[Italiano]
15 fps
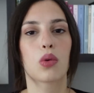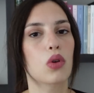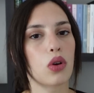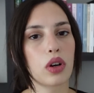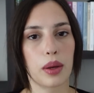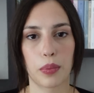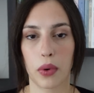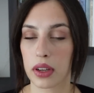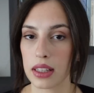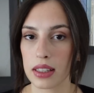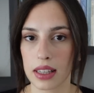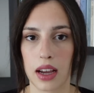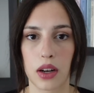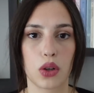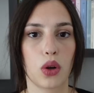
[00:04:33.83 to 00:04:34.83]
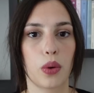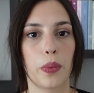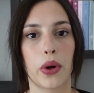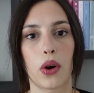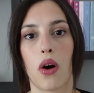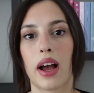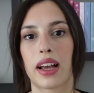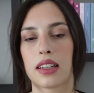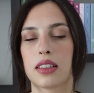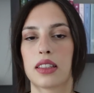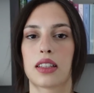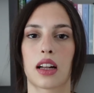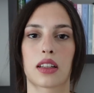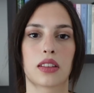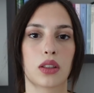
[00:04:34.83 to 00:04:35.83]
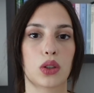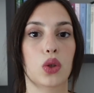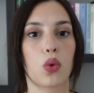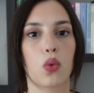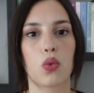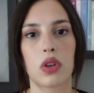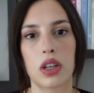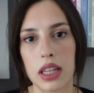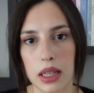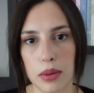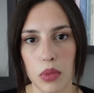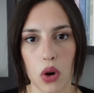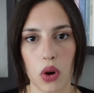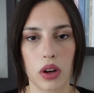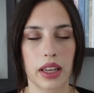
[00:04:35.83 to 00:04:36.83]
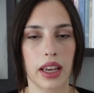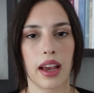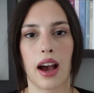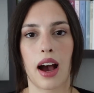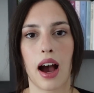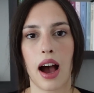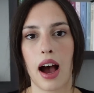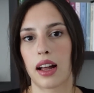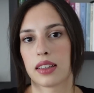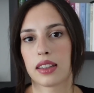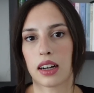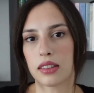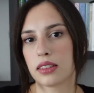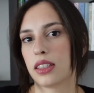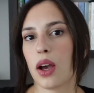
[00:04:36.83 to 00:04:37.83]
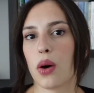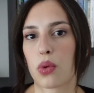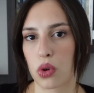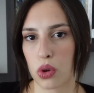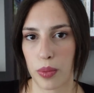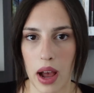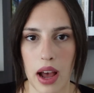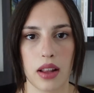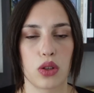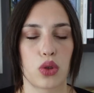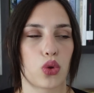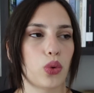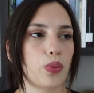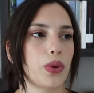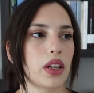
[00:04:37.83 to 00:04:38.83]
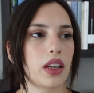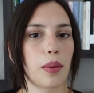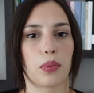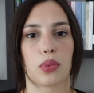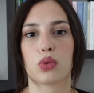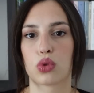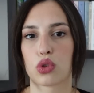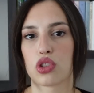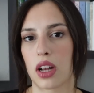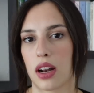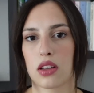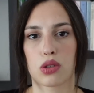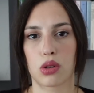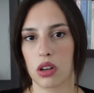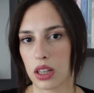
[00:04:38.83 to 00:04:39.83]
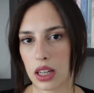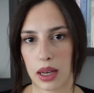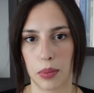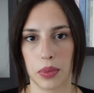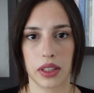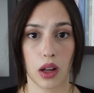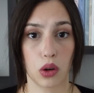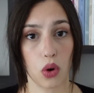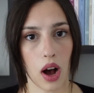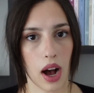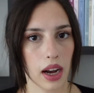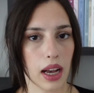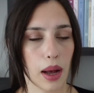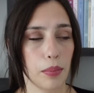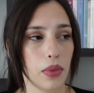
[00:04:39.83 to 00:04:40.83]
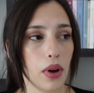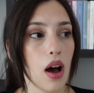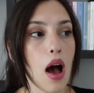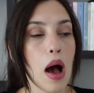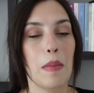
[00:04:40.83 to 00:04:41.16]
Quello che in pochi sanno però è che si tratta di un libro che a tratti è un romanzo, perché appunto c'è la storia del capitano Acab,